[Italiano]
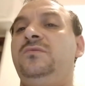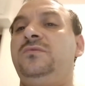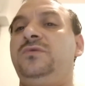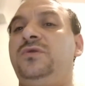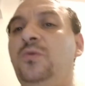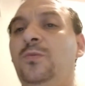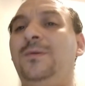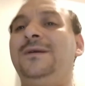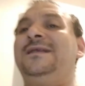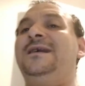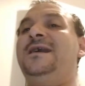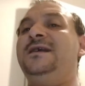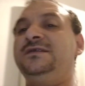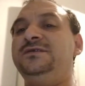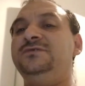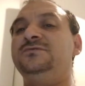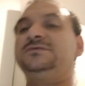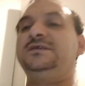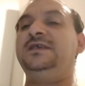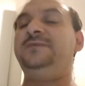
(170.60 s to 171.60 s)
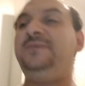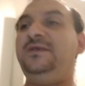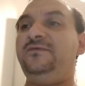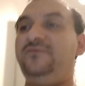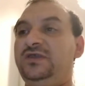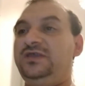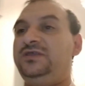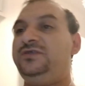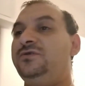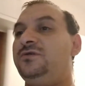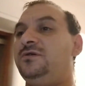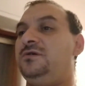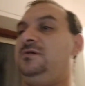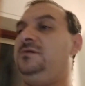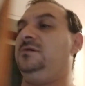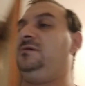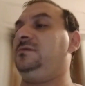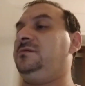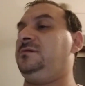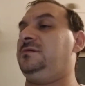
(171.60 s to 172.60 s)
io guadagno se i miei
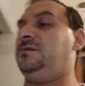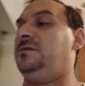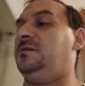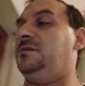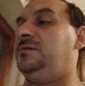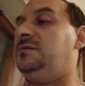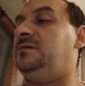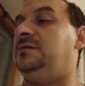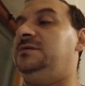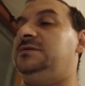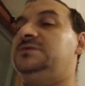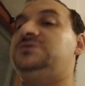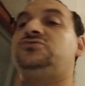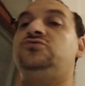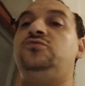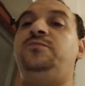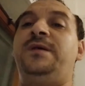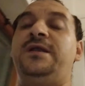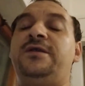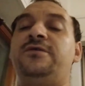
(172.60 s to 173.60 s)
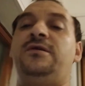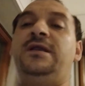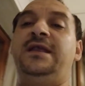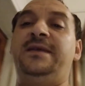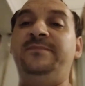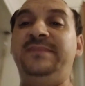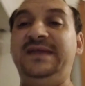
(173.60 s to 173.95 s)
video superano le